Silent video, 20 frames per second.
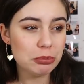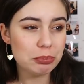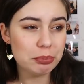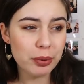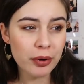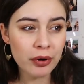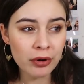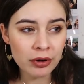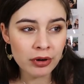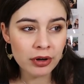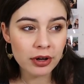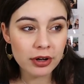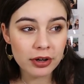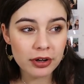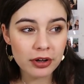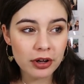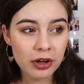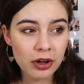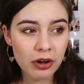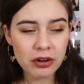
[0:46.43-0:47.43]
bo
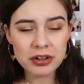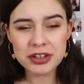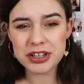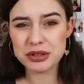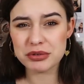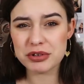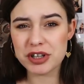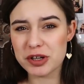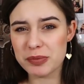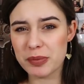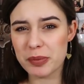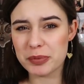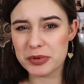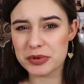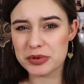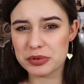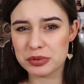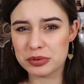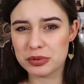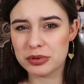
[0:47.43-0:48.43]
o niektórych po
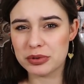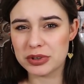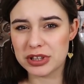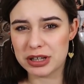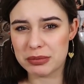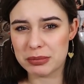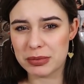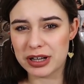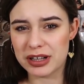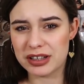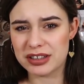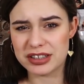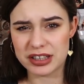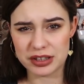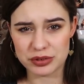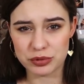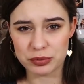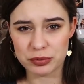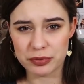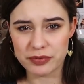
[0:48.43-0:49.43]
prostu nie ma
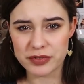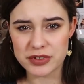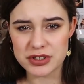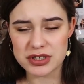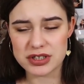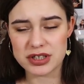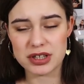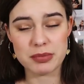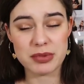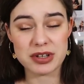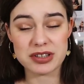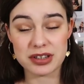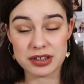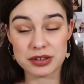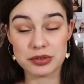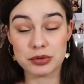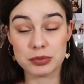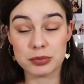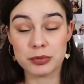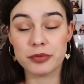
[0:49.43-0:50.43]
czasu mówić i nie ma
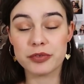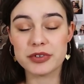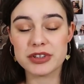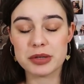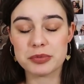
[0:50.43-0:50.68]
sensu mówić.